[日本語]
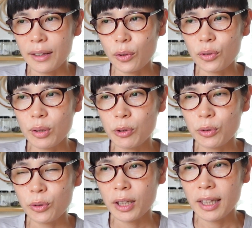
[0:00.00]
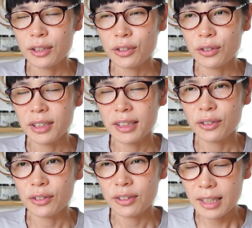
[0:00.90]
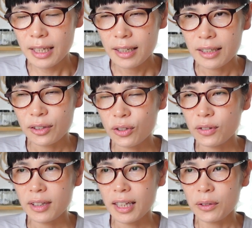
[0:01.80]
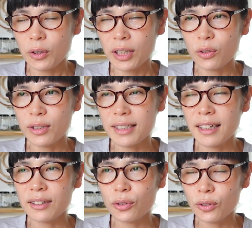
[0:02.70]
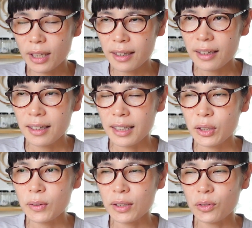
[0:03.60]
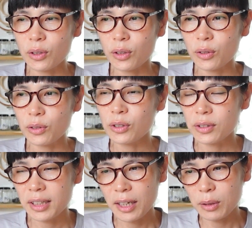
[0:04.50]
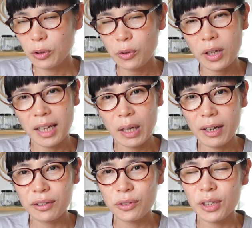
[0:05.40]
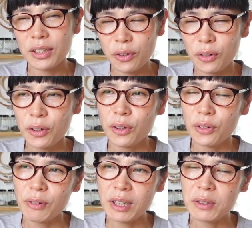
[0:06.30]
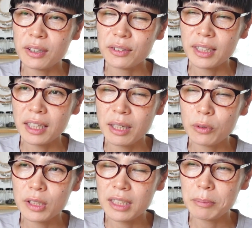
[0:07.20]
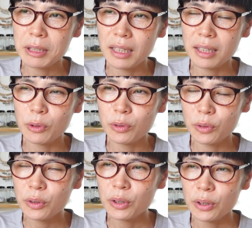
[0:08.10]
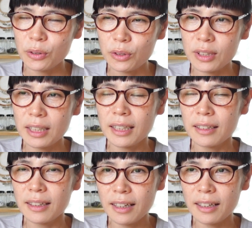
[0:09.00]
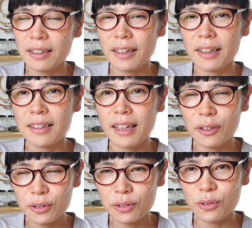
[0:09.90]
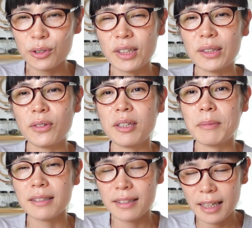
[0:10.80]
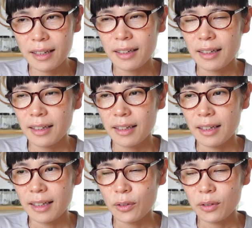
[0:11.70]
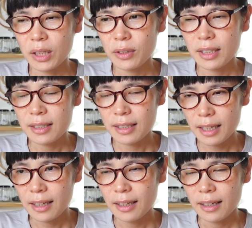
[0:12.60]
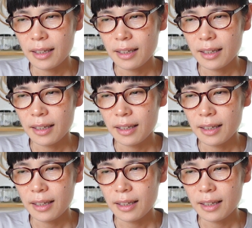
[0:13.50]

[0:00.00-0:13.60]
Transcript: と縫い物をただするんじゃなくて縫っている時の時間とかあとはその縫っているものが変わる時のワクワクした気持ちみたいなものをお伝えさせていただいている梢と言いますが、えそんな私が